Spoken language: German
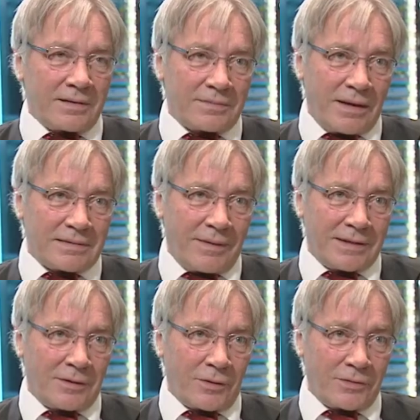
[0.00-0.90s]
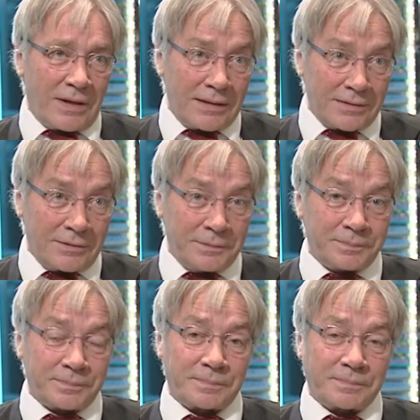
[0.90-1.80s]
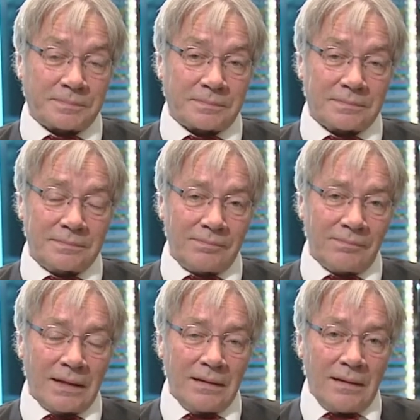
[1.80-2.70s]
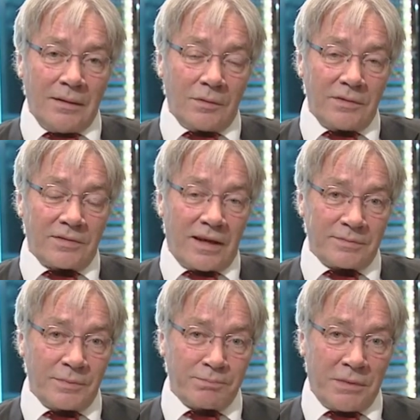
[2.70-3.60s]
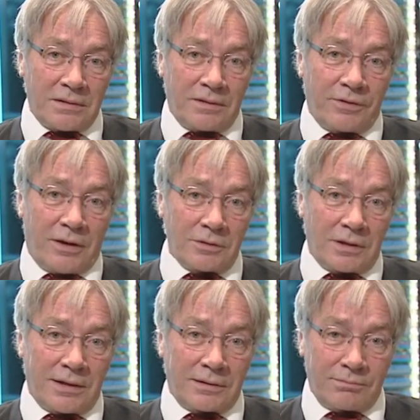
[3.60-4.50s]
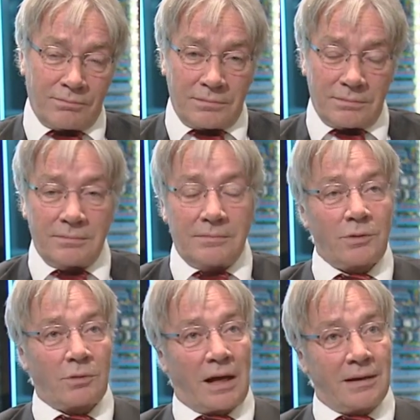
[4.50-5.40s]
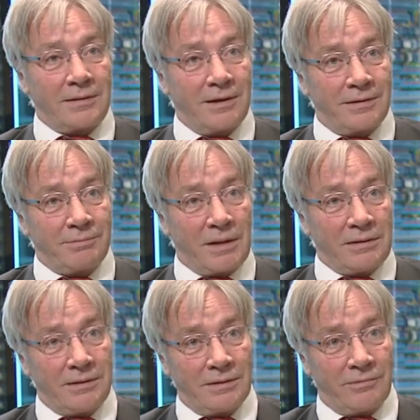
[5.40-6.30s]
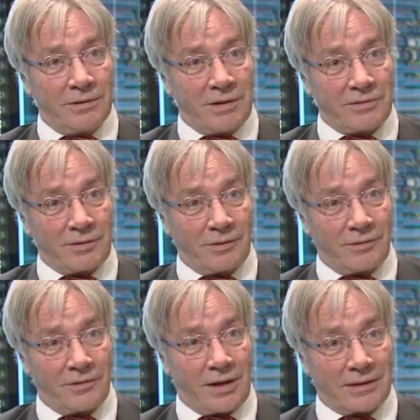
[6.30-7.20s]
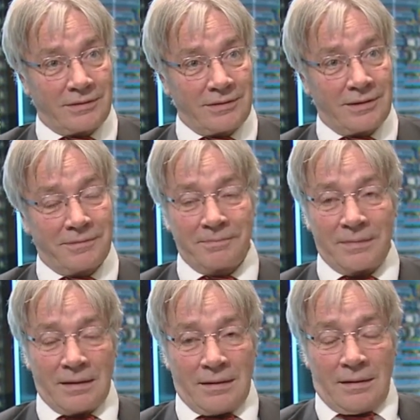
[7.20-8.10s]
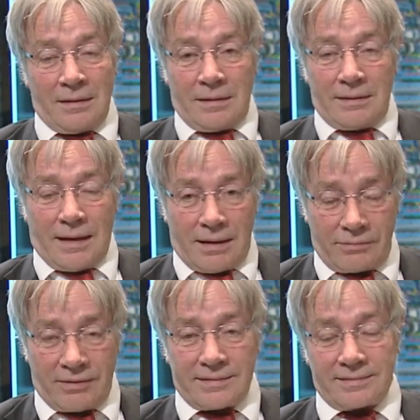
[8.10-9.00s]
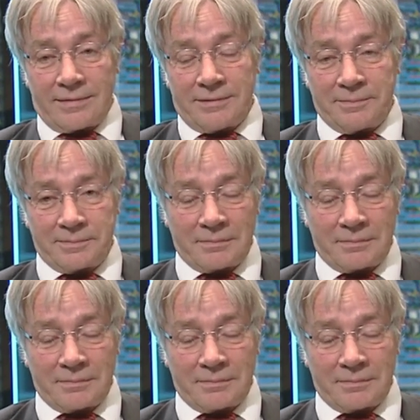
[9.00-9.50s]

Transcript: Es war 2008 und ich saß mit meiner Frau in einem Lokal hier in Berlin, in Wilmersdorf, und sagte ihr, ja, weißt du,